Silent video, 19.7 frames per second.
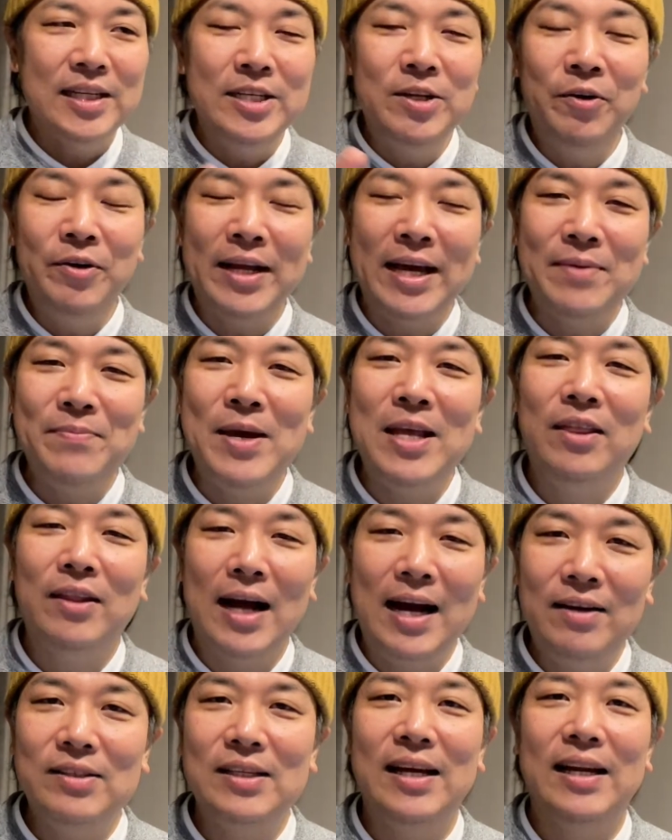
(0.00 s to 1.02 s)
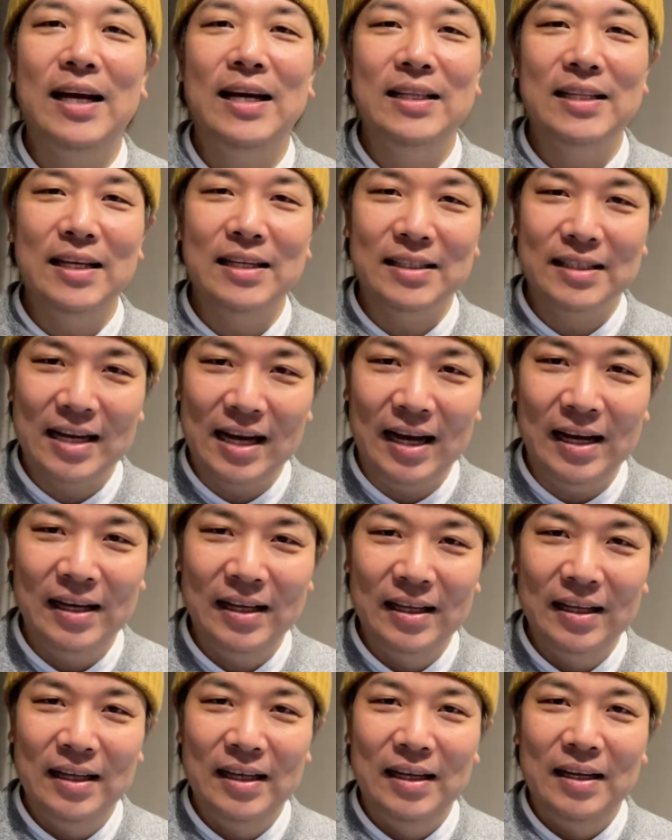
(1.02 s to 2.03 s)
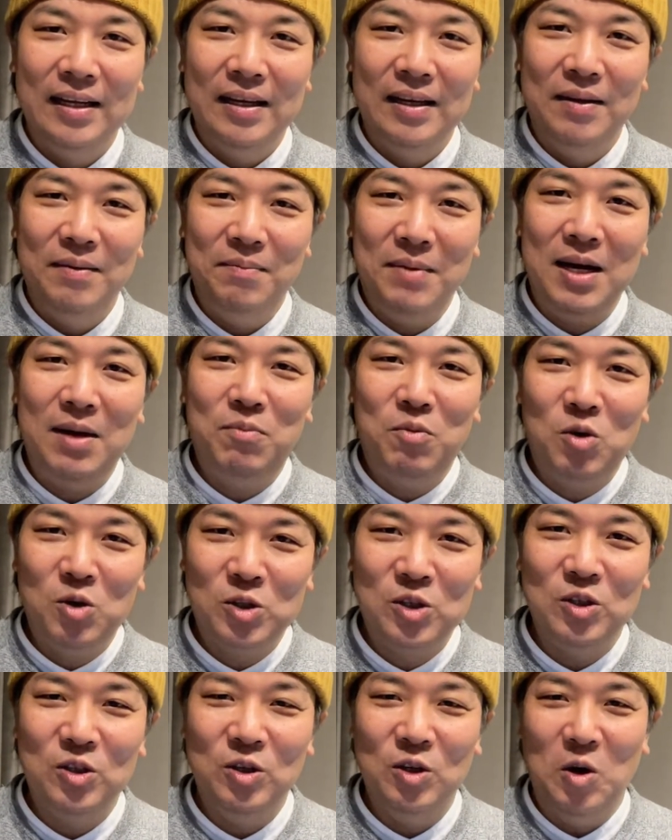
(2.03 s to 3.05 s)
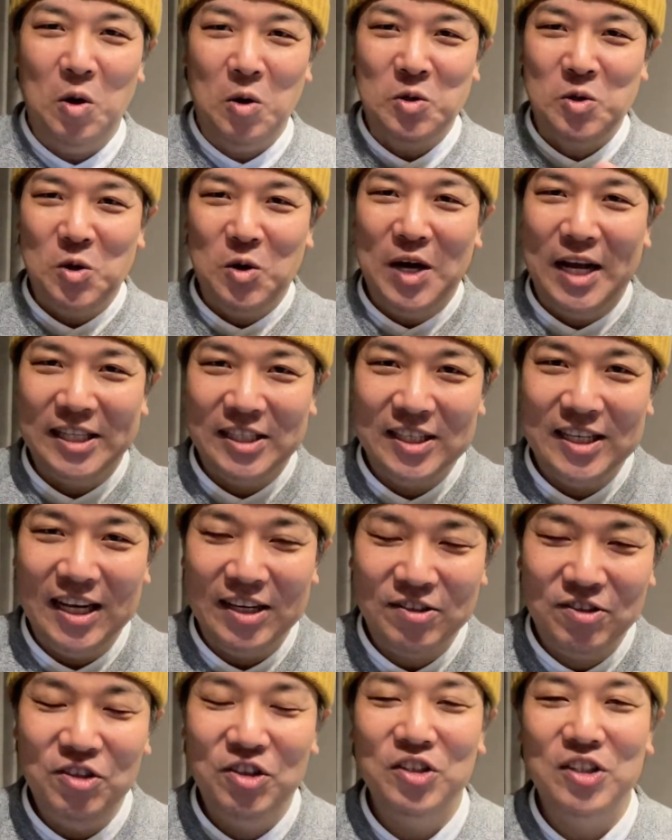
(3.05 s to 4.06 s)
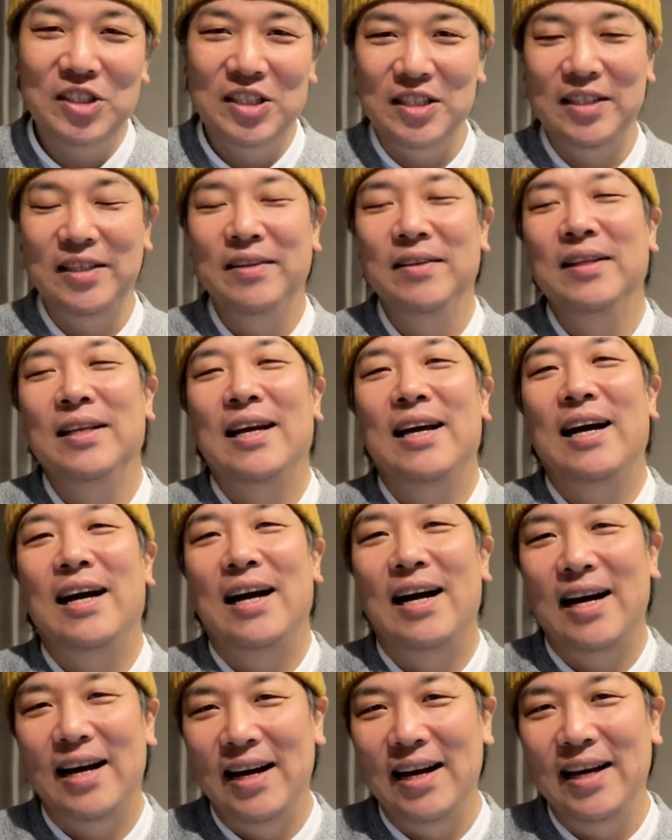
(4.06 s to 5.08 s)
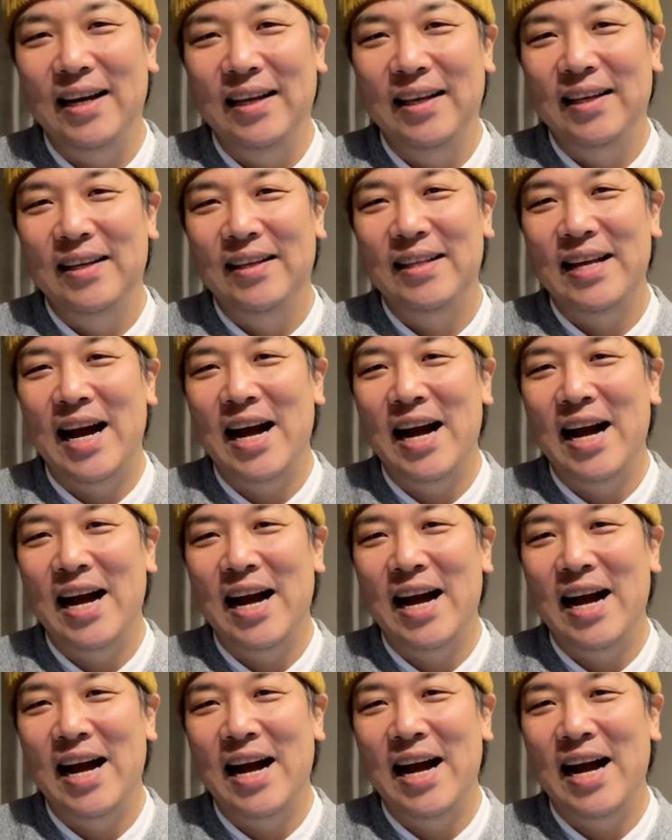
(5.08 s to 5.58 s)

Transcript: いろんなイベントあるじゃないですか。まあもうすぐお正月が来るし、はい。